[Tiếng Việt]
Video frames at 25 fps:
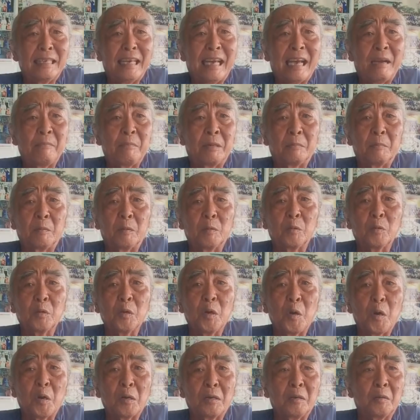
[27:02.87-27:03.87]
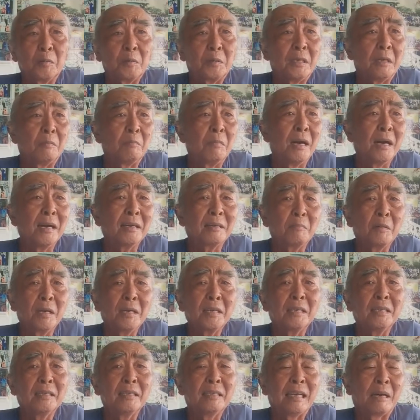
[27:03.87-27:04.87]
chay mình mà có con thôi giờ bớt
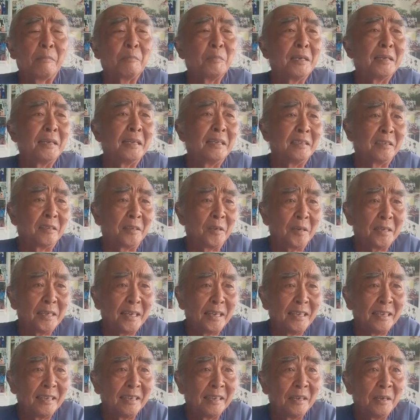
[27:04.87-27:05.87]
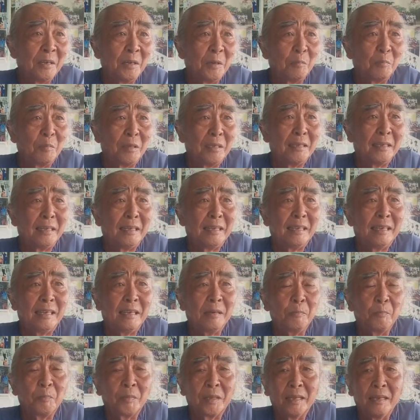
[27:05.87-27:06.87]
bớt cứ lập gia đình cho nó đi bởi vì
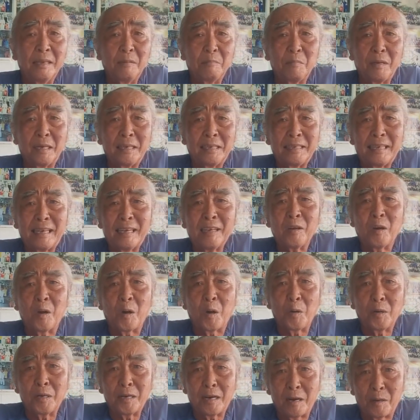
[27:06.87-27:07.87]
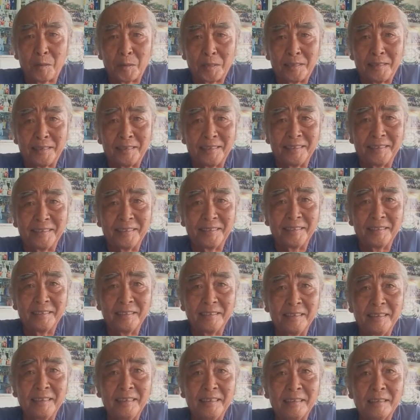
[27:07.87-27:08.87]
á mình đã khổ rồi
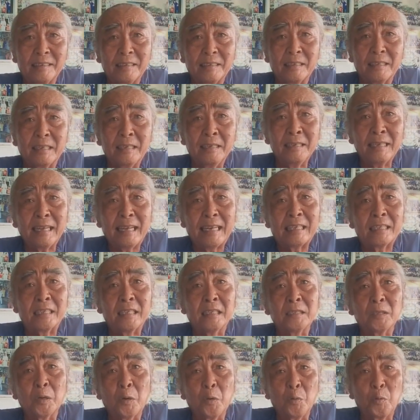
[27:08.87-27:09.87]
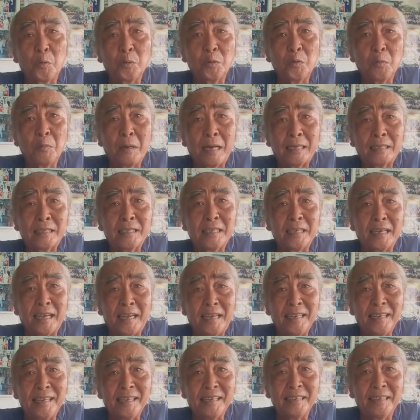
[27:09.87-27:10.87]
à, chính cái này sự tu của chú ba suy
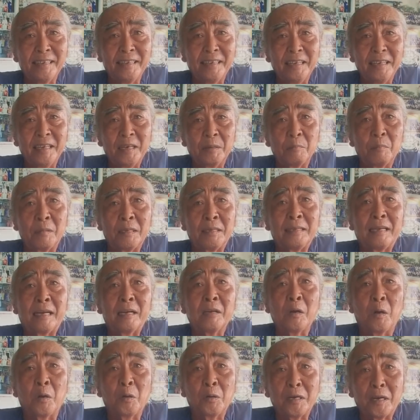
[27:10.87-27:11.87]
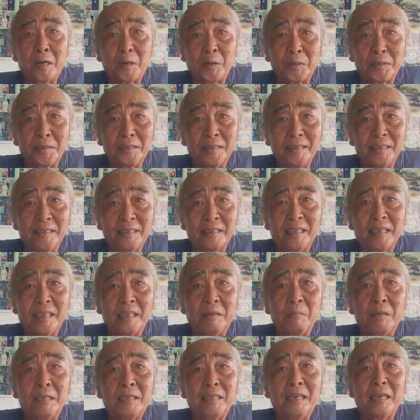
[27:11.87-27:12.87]
nghĩ đó mình đã khổ rồi
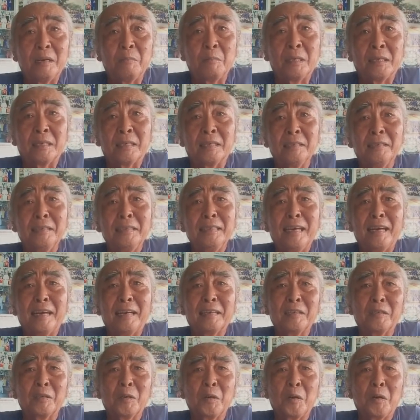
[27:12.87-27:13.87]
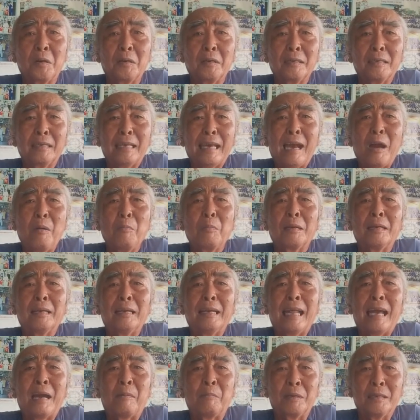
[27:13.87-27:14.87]
thì bây giờ mình cưới vợ cho con cháu mình
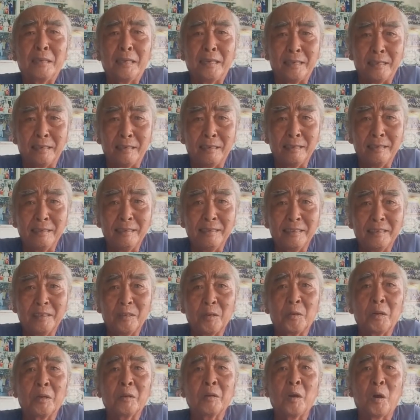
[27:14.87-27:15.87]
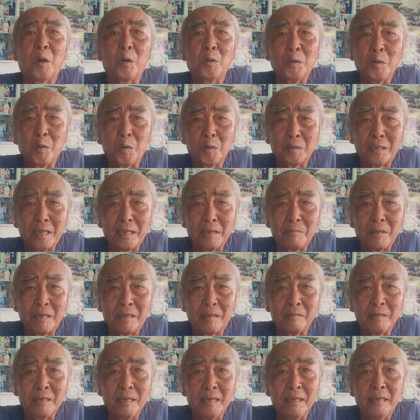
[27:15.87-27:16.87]
để làm cái gì nữa cho nó khổ thương thêm phải
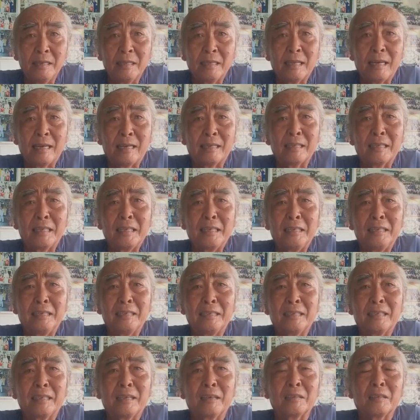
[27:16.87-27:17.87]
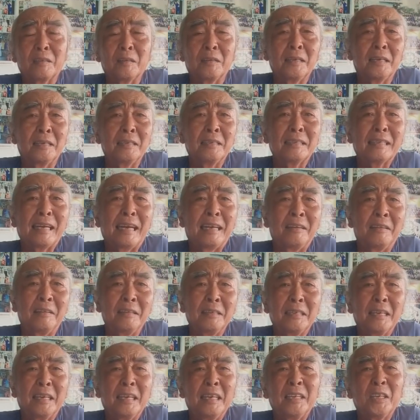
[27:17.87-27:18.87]
không à, thì cho, cho nên đức thầy
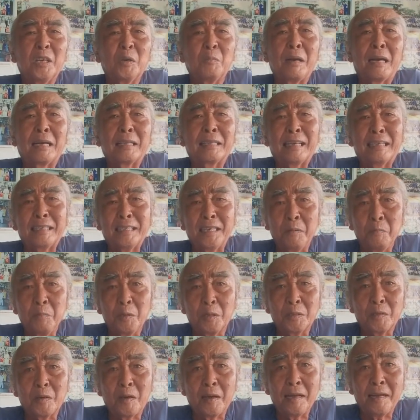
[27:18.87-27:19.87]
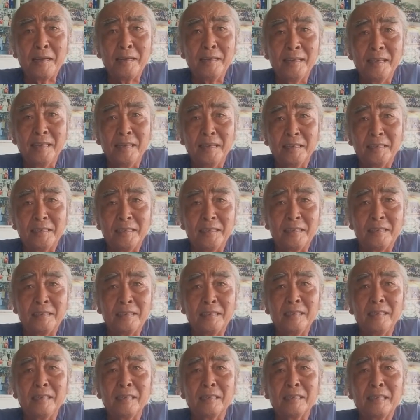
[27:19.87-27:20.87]
nói chi cho bằng ta sớm lo toan dình
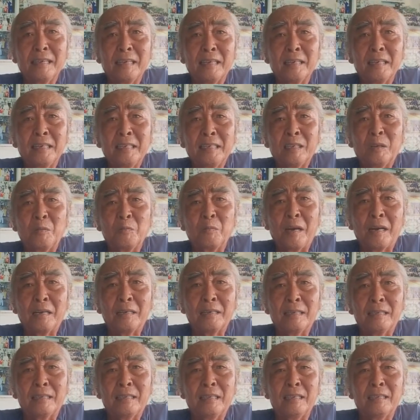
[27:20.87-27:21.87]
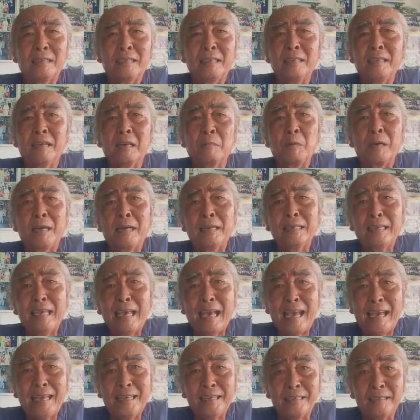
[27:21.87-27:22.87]
với lực nghe kinh trong phật nè dình với lực phải ăn
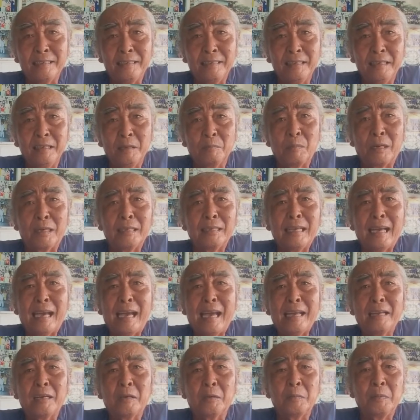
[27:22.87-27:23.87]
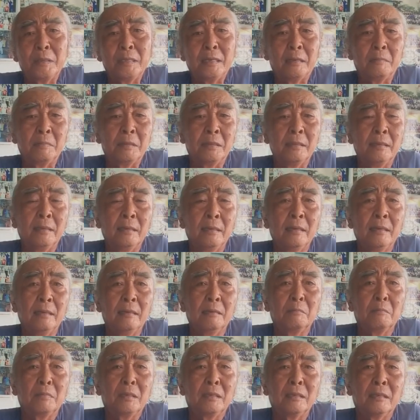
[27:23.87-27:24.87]
chay rồi bằng yeah. Dạ. chay rồi bây giờ mình
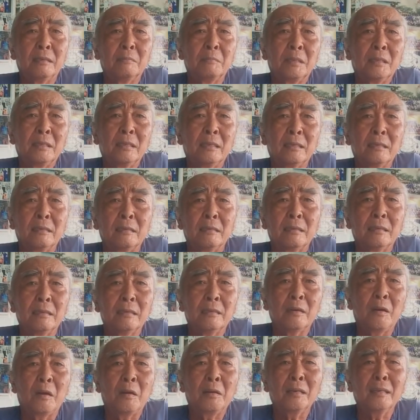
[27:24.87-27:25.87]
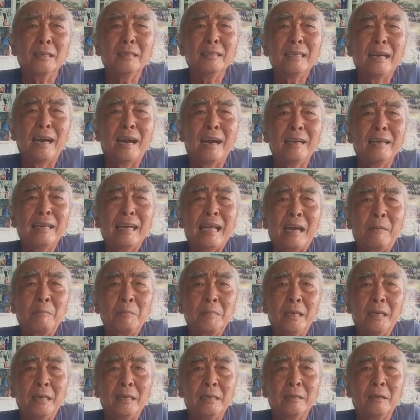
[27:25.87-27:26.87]
mình mình ờ, cho nó cưới vợ để làm
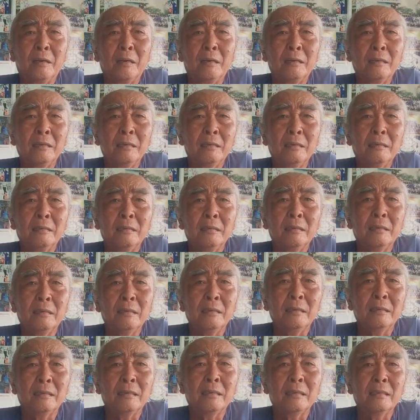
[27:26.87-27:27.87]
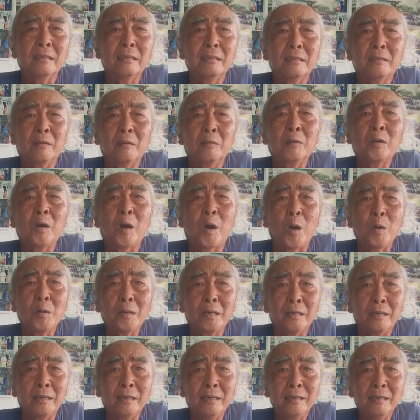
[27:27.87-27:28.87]
gì cho nó, cho nó khổ
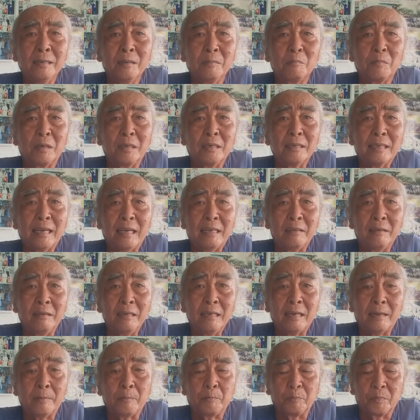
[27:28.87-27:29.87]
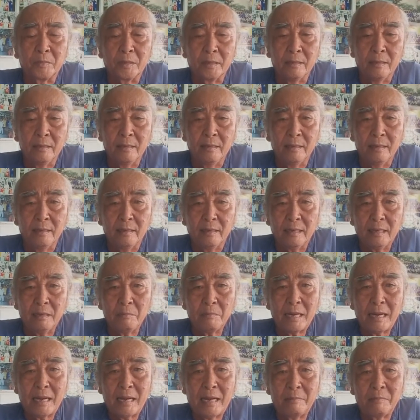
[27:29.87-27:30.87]
nữa mà đức thầy nói nè cái
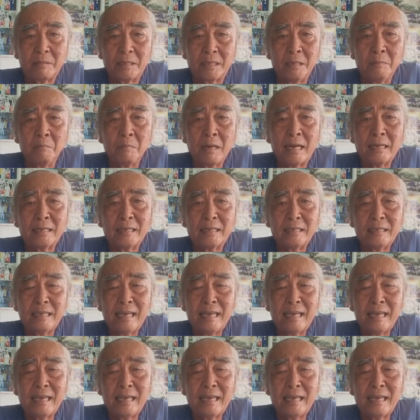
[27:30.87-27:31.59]
bài mà tỉnh bạn trần